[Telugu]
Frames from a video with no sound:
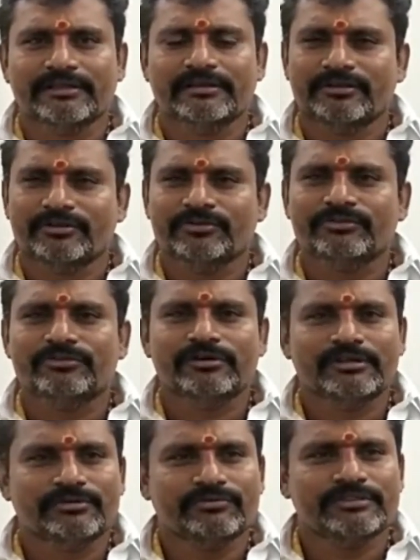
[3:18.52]
నిరుద్యోగ
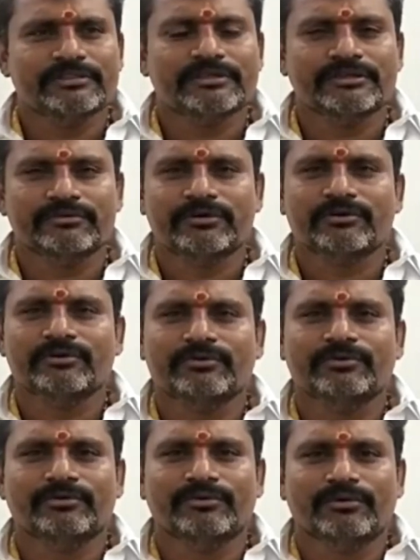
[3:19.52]
యువతి యువకులు
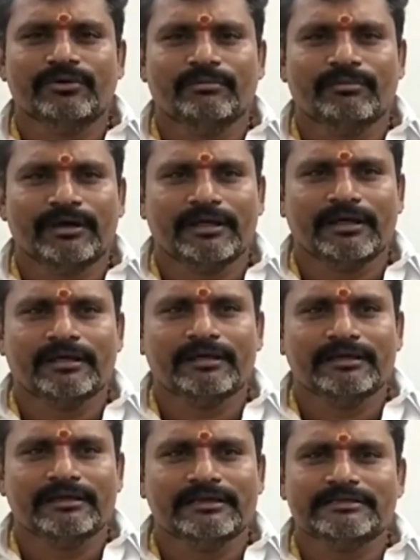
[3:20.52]
మన
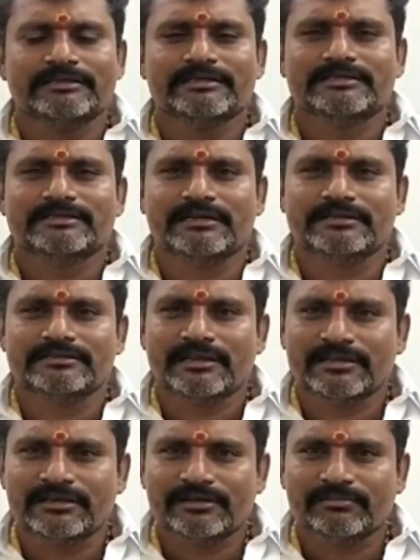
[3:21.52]
ఎస్సీ స్టడీ
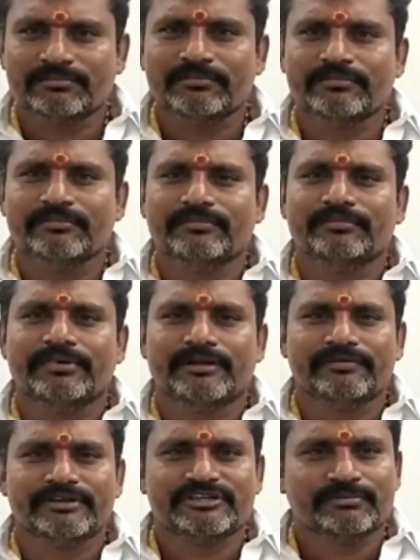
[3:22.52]
సర్కిల్
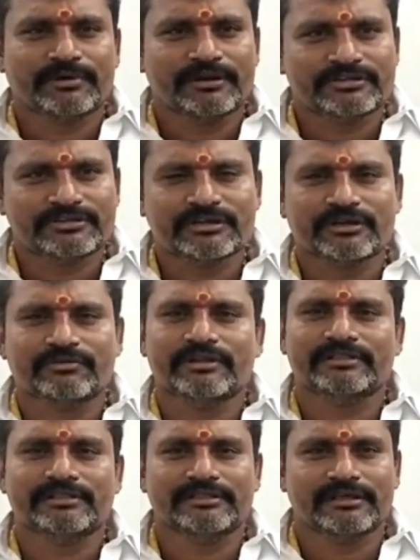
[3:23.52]
ప్రవేశ పరీక్షకు
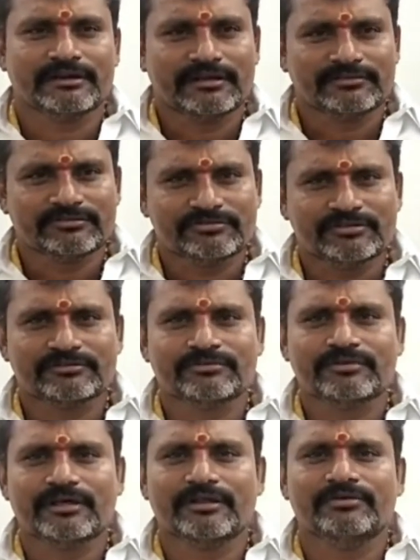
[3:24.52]
ఎవరైతే దరఖాస్తు
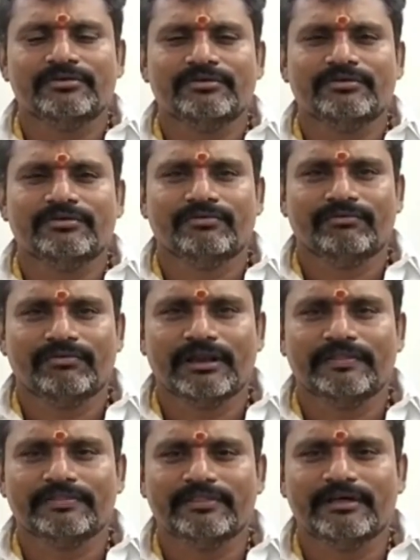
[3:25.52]
చేసుకున్నారో
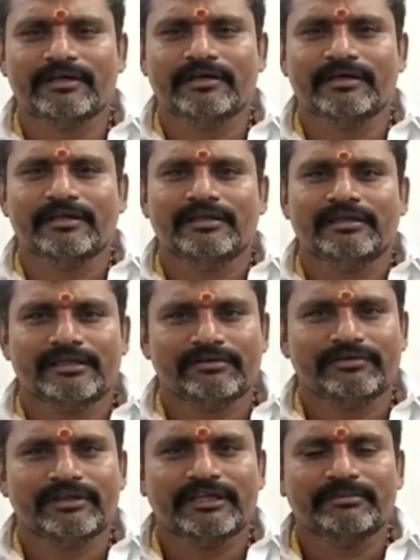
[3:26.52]
వాళ్ళంతా
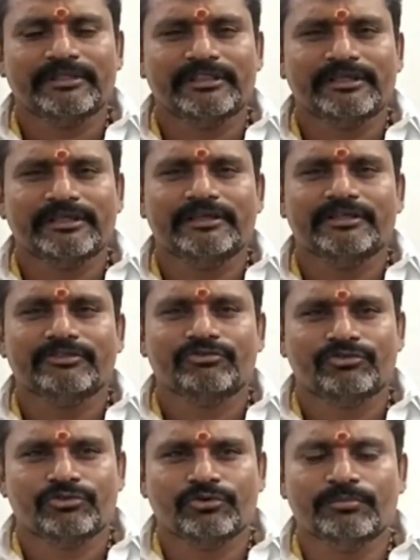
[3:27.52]
ఇరవై ఎనిమిది
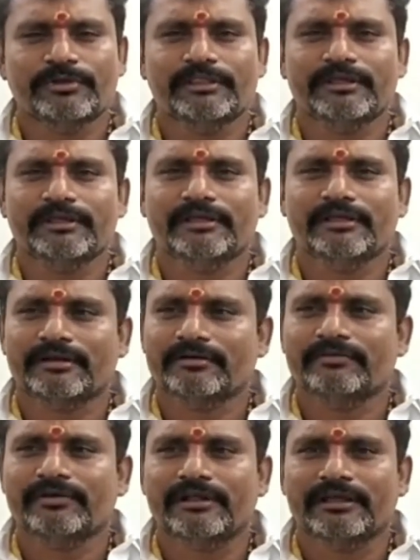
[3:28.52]
తొమ్మిది రెండు
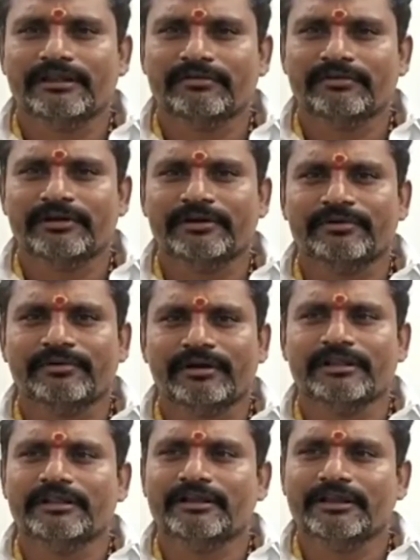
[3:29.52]
వేల ఇరవై రెండు
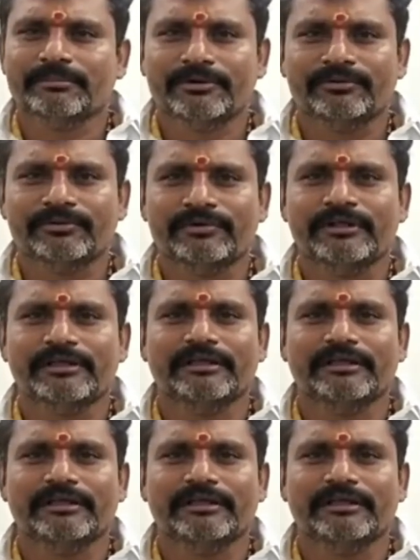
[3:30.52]
అంటే రేపటి నుండి